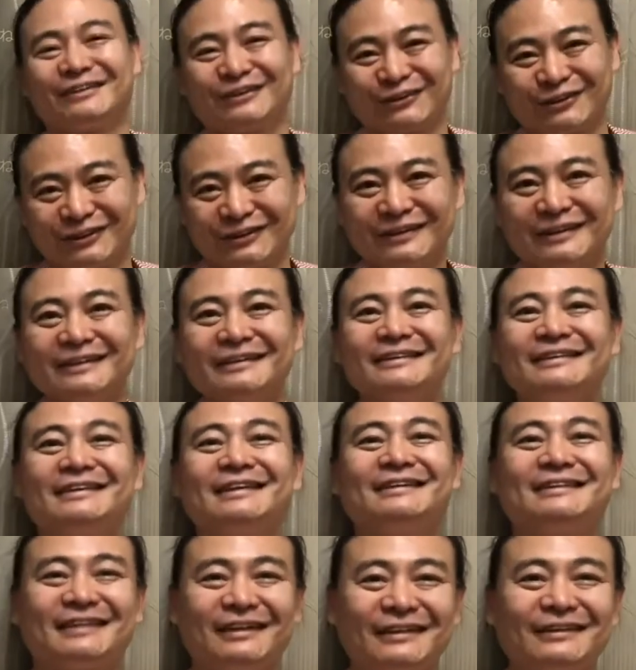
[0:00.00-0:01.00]
そ
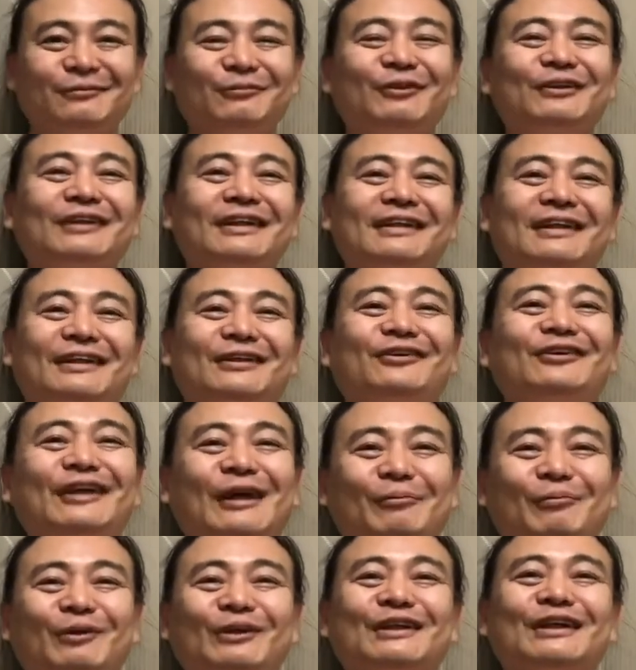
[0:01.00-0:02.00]
でさ持ってって日本
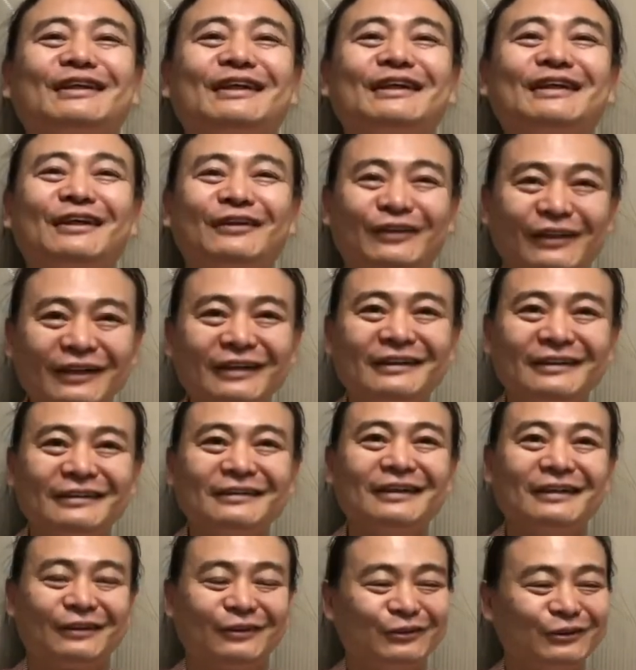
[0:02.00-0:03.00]
で発表しちゃったんだよね。
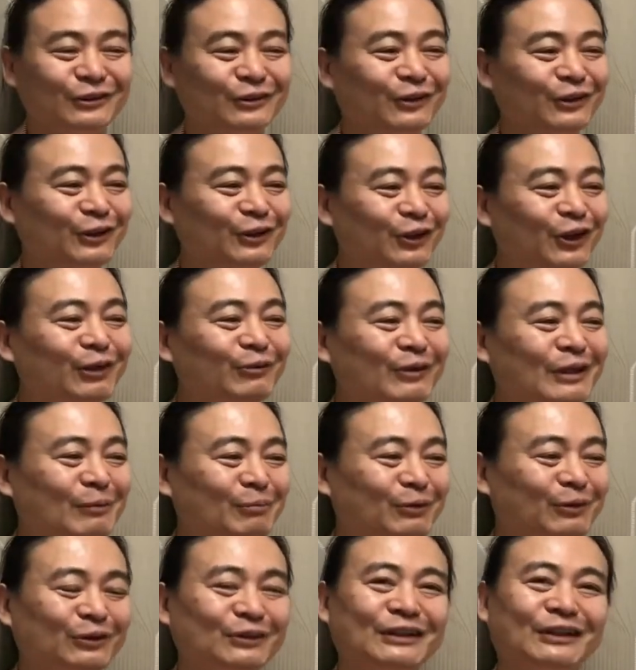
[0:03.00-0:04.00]
だってうちの広い意味で
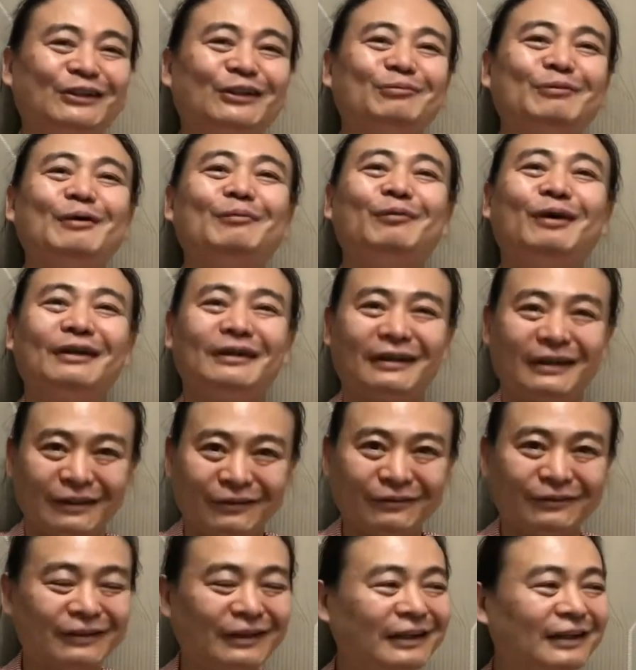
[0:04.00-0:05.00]
はプロジェクトメンバーだか
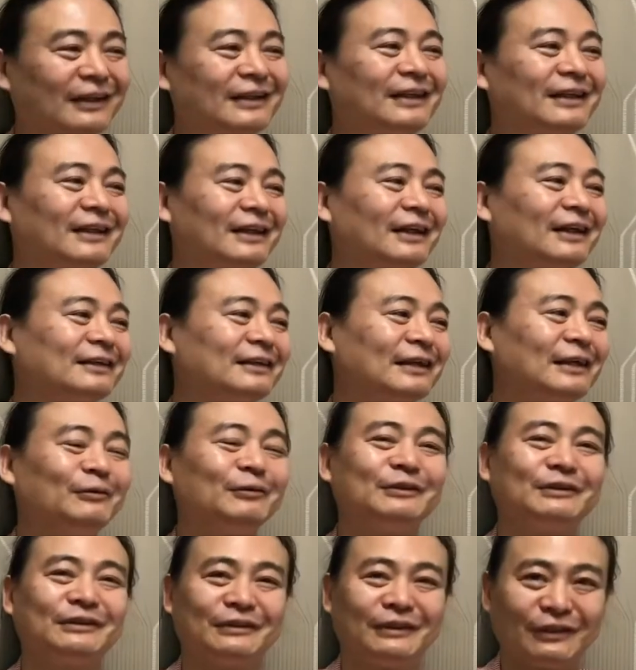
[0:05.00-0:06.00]
らお金は入れてなかったの
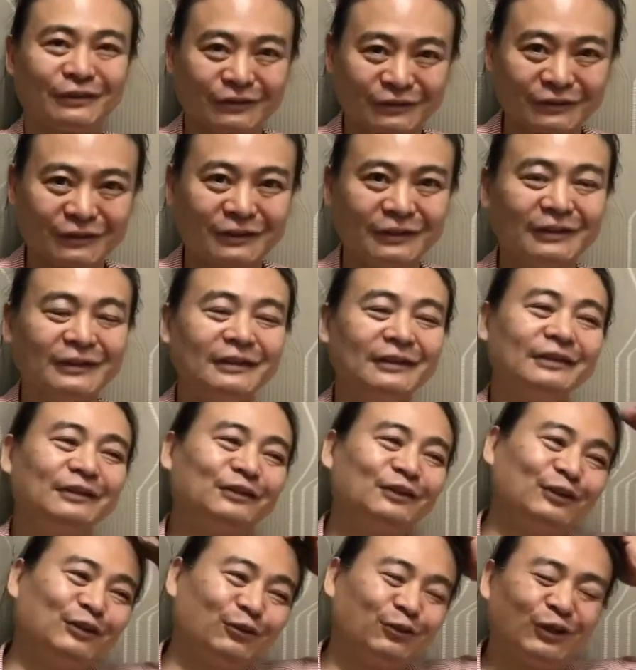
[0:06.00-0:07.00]
かもしれないけどさ、
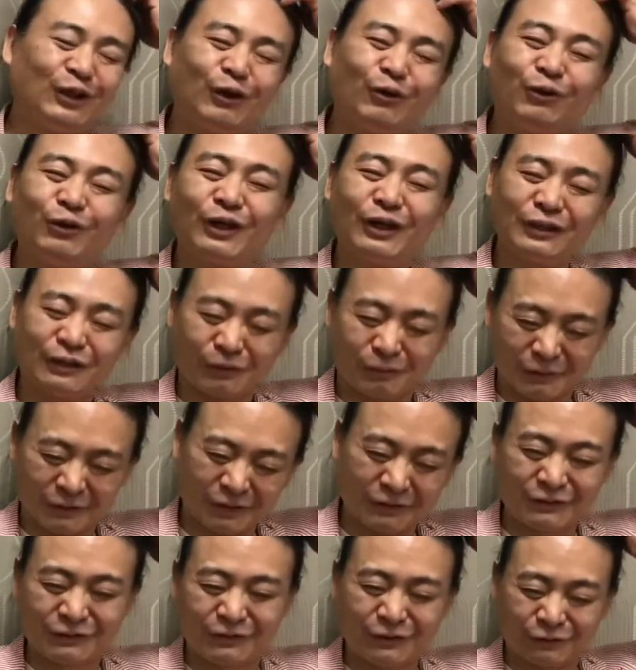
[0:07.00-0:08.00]
それで俺が怒られたら「お前
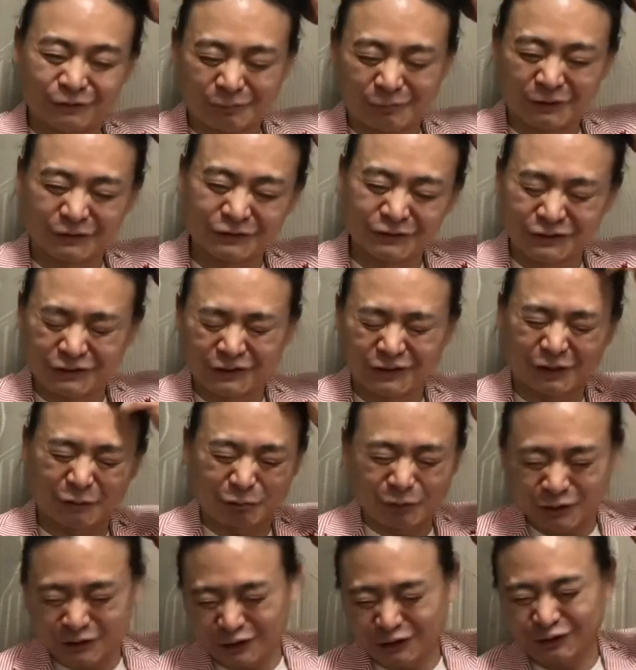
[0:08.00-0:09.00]
何言ってんの、松下が
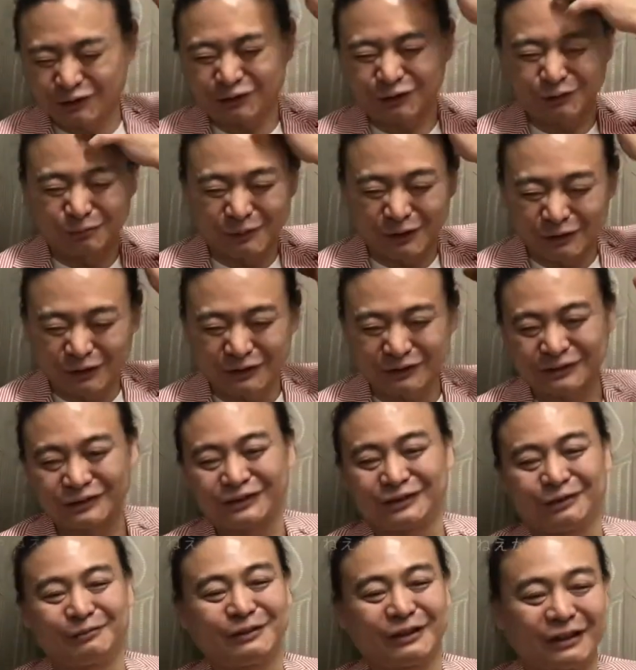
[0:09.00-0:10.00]
発表してるよ」と「お前の
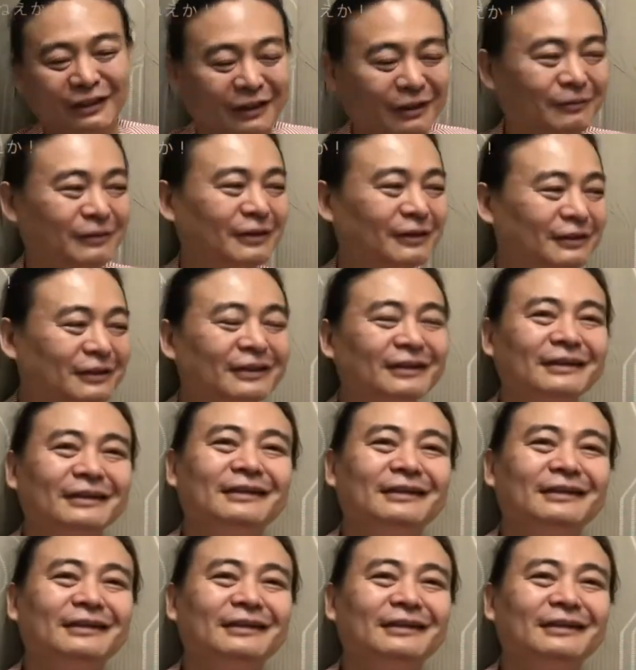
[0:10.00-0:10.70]
システムじゃねえか」みたいな。